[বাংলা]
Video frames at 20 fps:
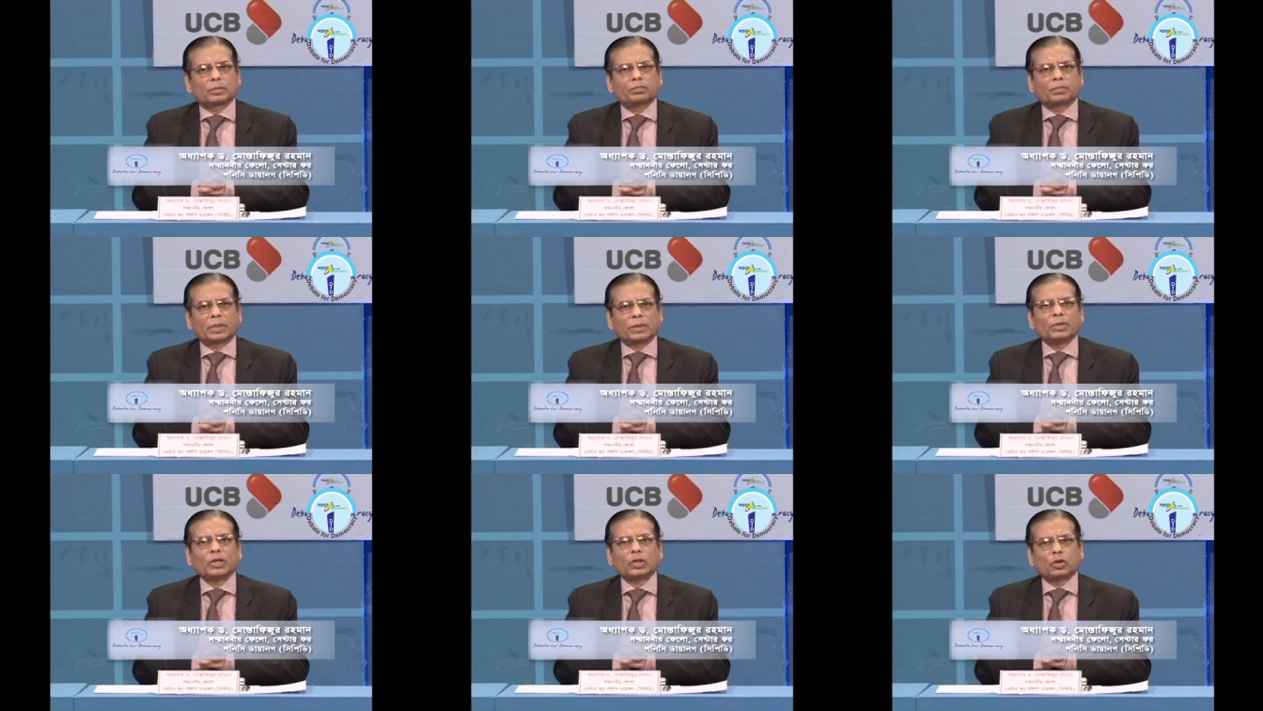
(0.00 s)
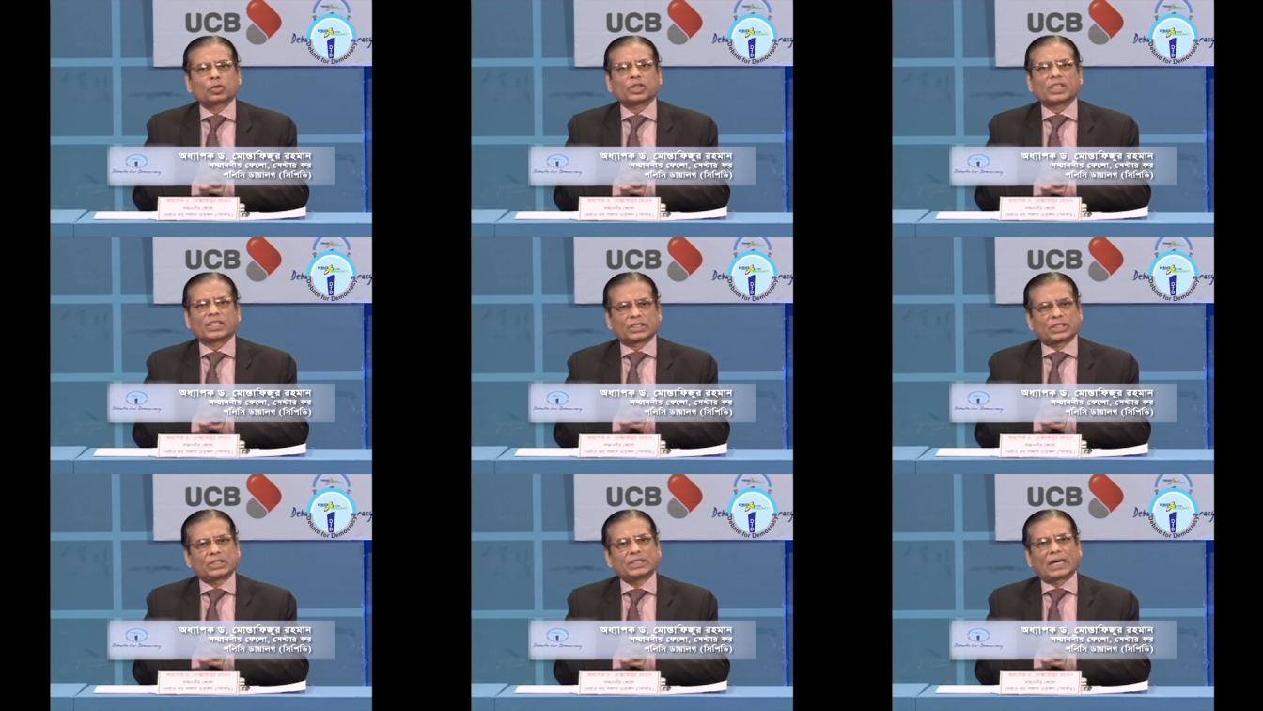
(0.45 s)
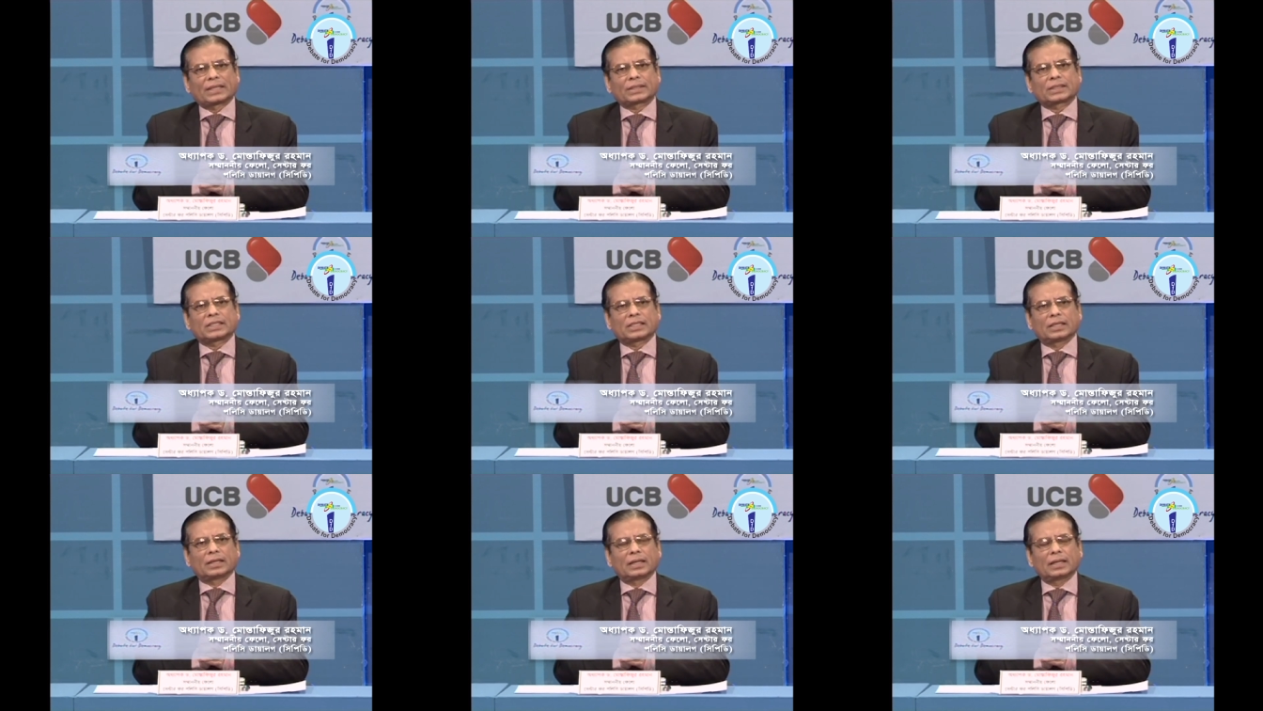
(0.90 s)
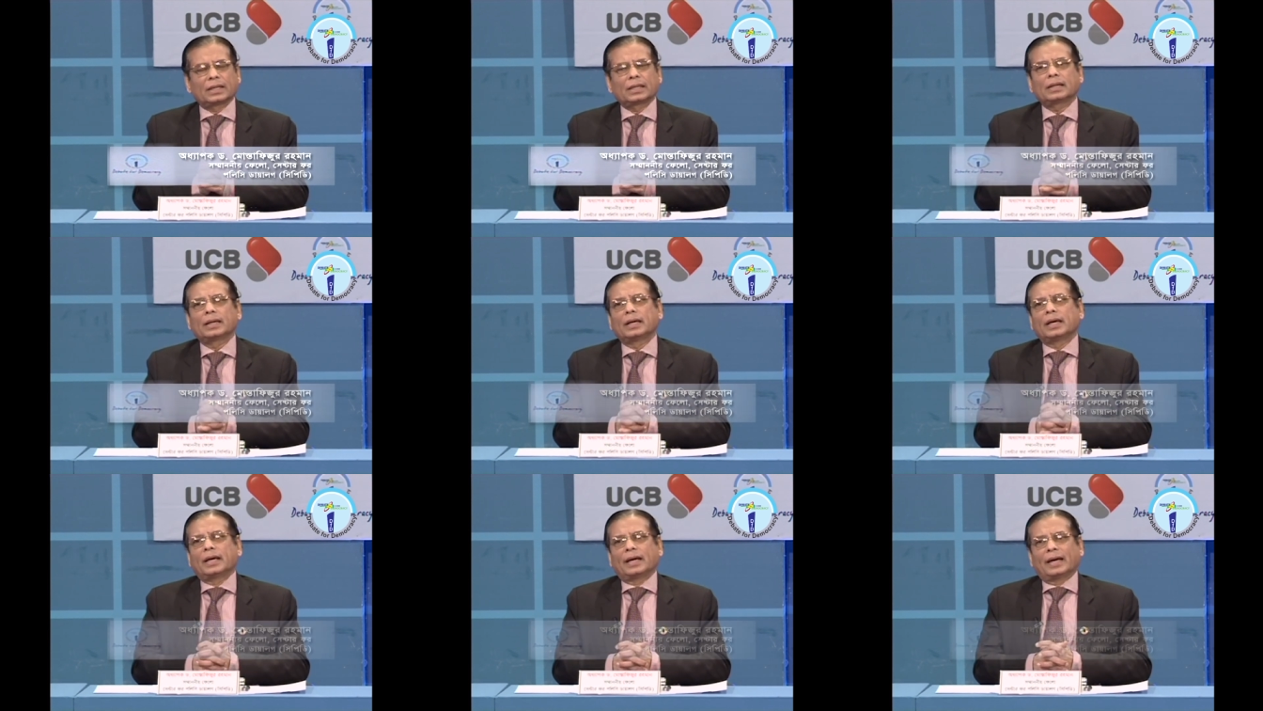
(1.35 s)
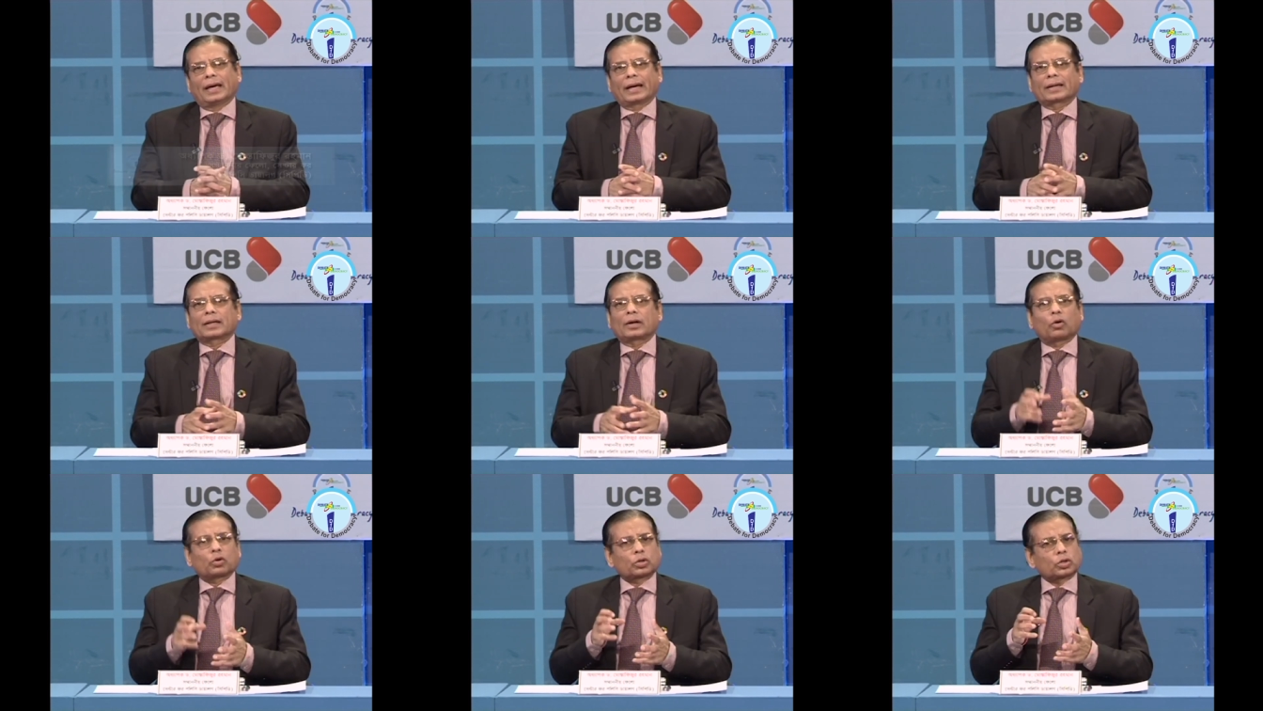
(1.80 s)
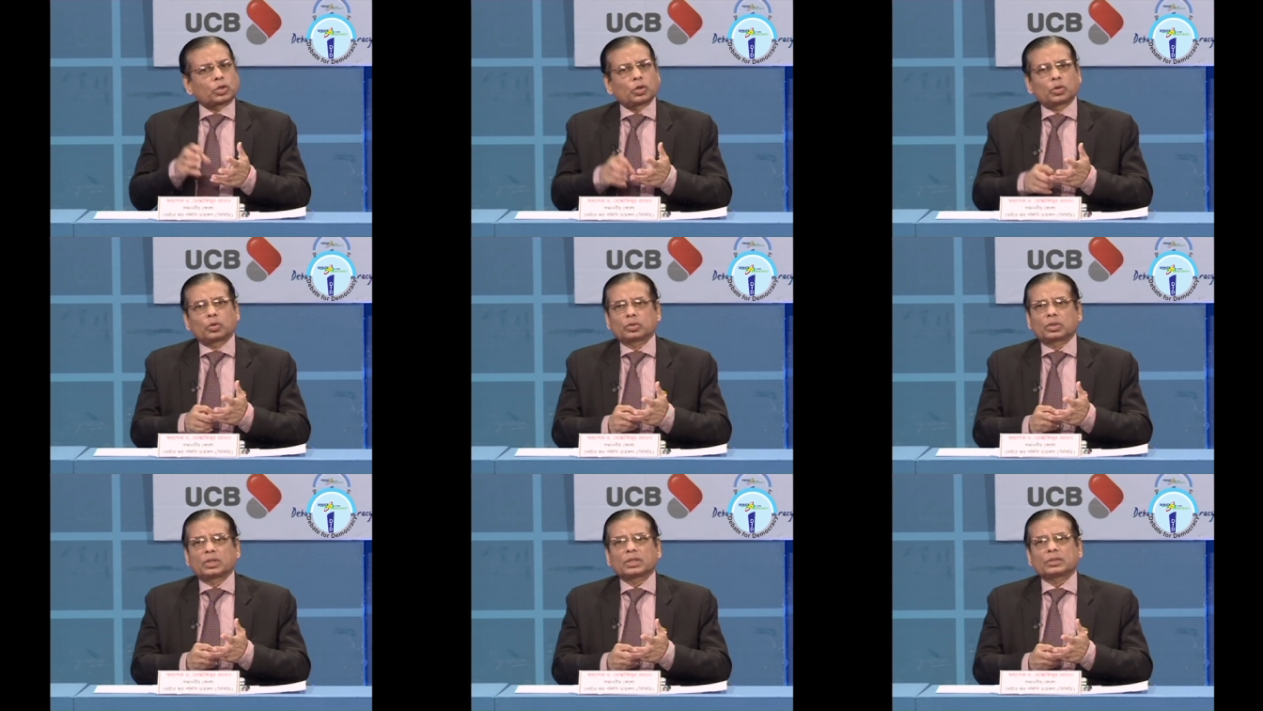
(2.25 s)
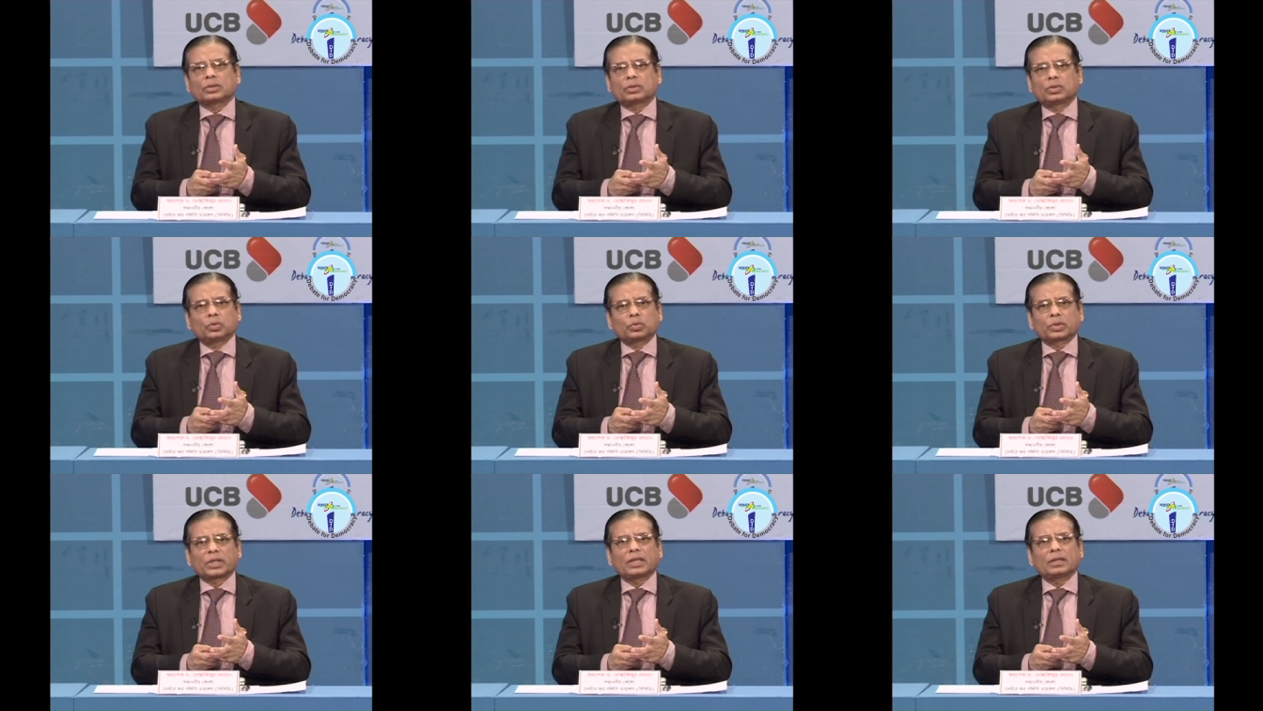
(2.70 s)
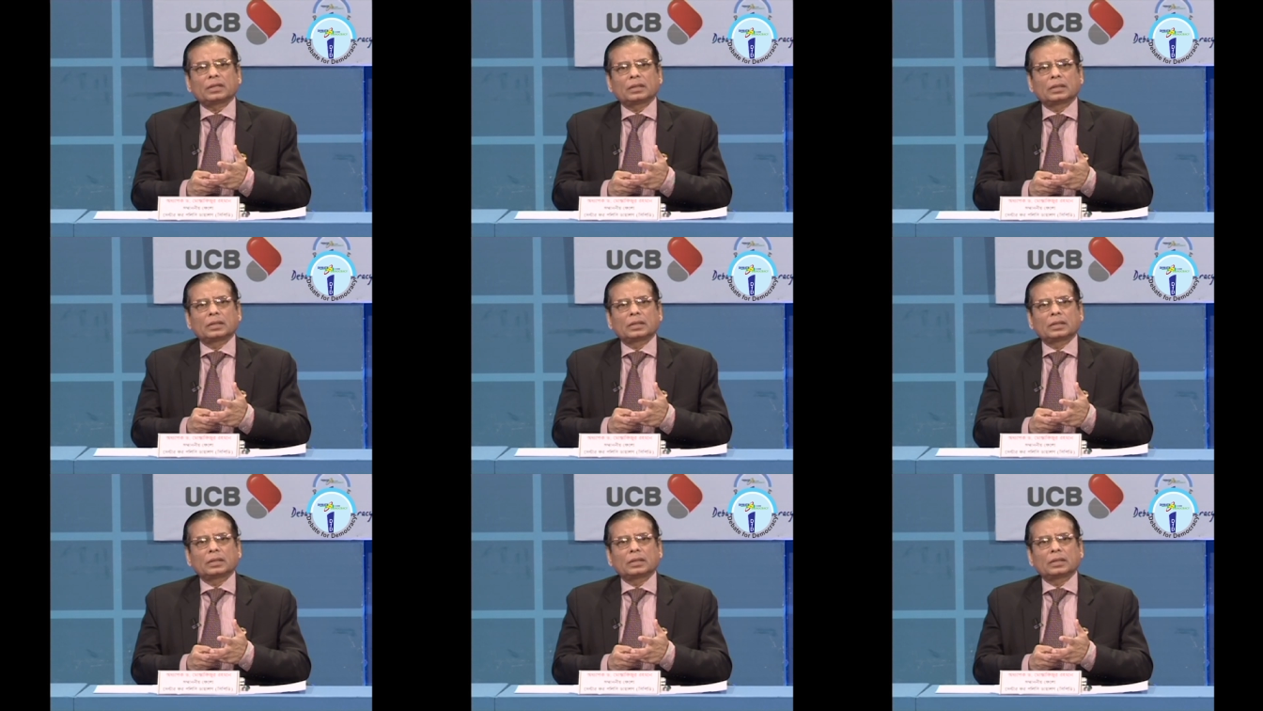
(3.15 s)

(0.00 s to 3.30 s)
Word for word: বিভিন্ন দেশ যাচ্ছে হ্যাঁ এক অর্থনৈতিক ঝুঁকি